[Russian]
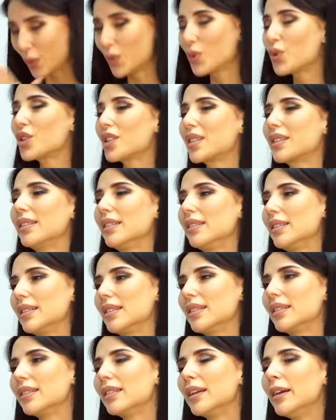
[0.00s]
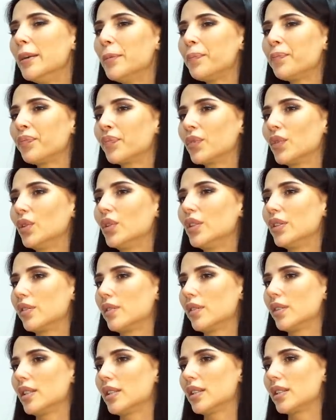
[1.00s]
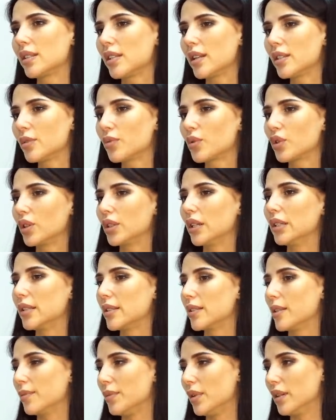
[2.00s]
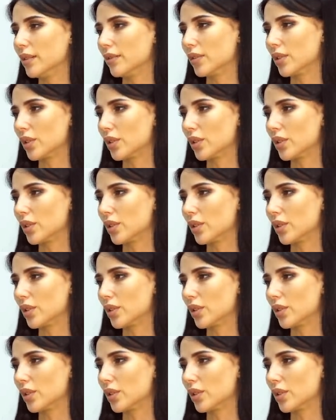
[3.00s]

ужас и стыд. Ну и в связи с этим, что я нестабильно